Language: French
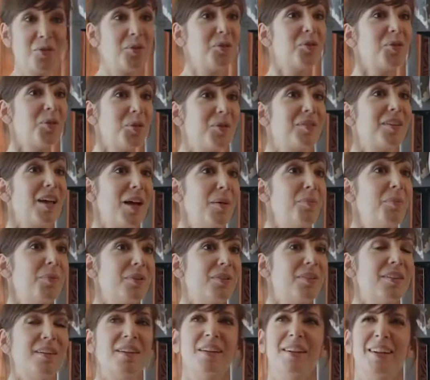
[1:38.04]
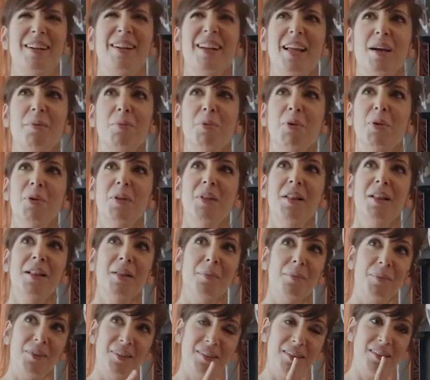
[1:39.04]
gens s'en tapent, hein, clairement.
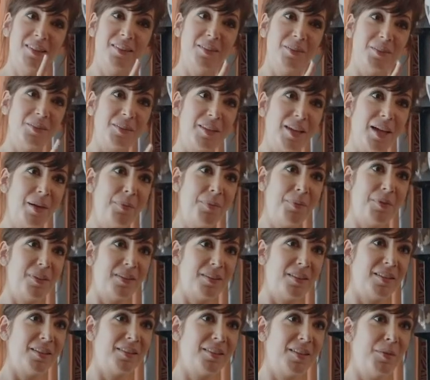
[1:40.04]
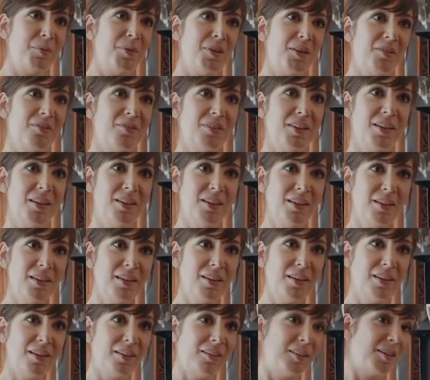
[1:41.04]
Mais s'ils s'en tapent, c'est que c'est bien fait.
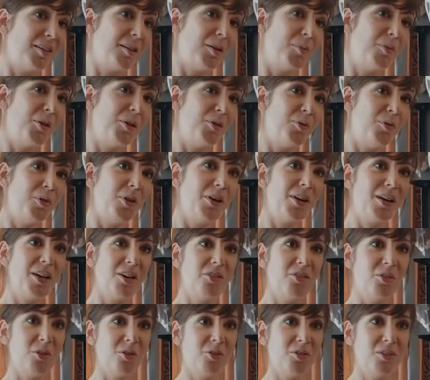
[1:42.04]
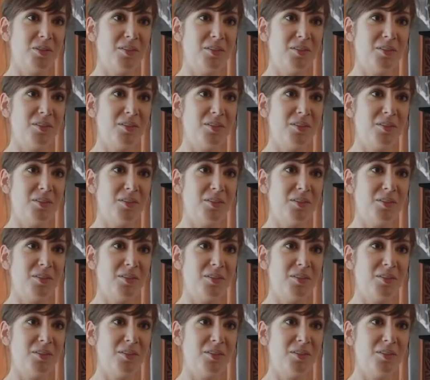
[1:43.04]
C'est comme les couleurs et la chirurgie